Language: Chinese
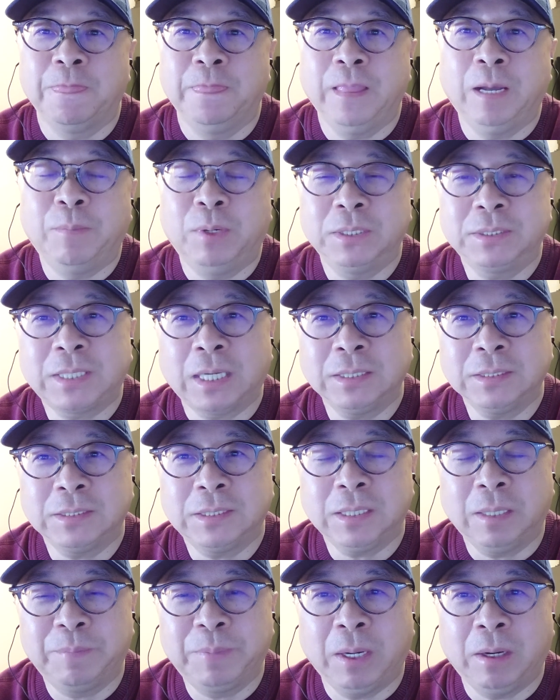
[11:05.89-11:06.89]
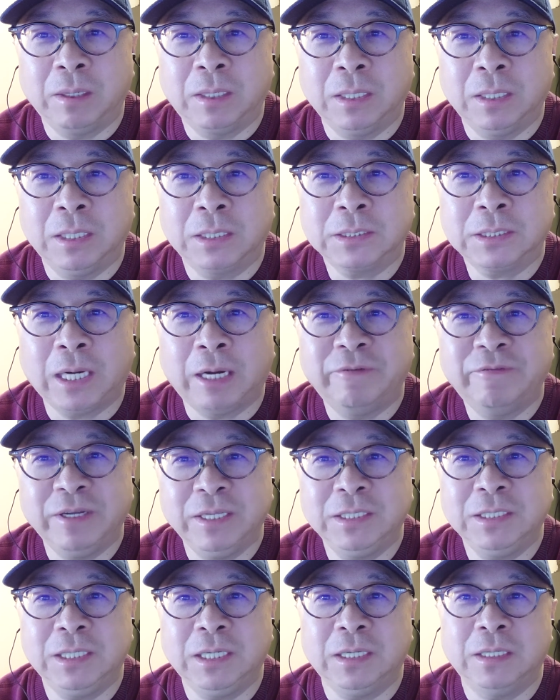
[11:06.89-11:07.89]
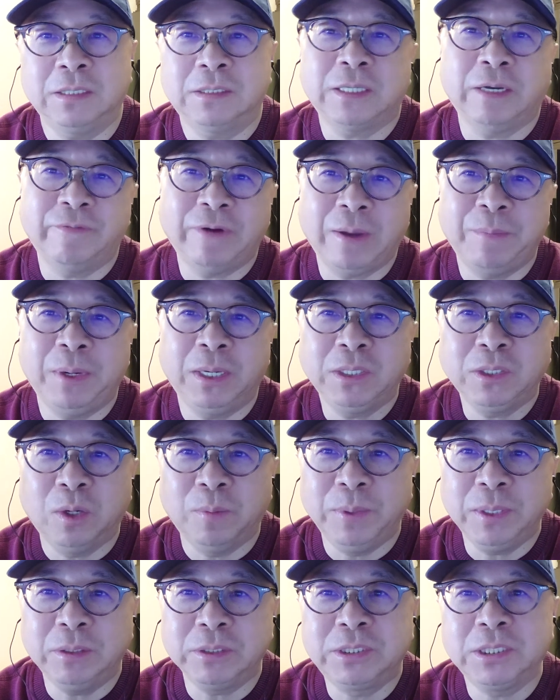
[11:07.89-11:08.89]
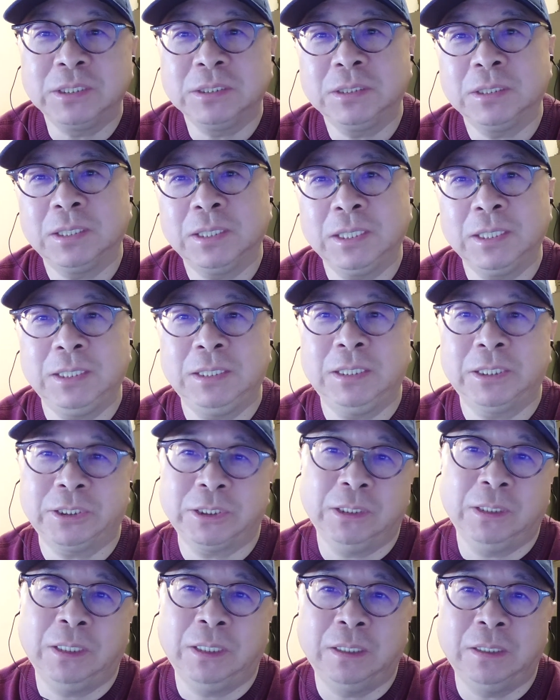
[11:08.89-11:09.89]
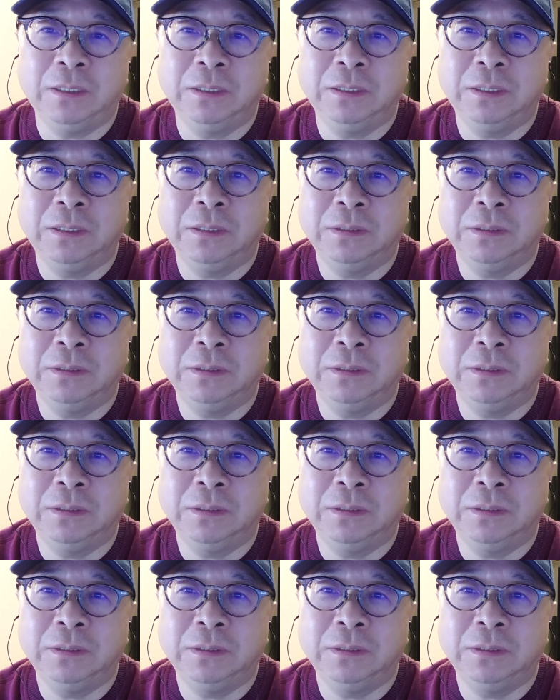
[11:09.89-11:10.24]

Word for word: 那么，当你这个表格上问你在外面有没有经济利益的时候，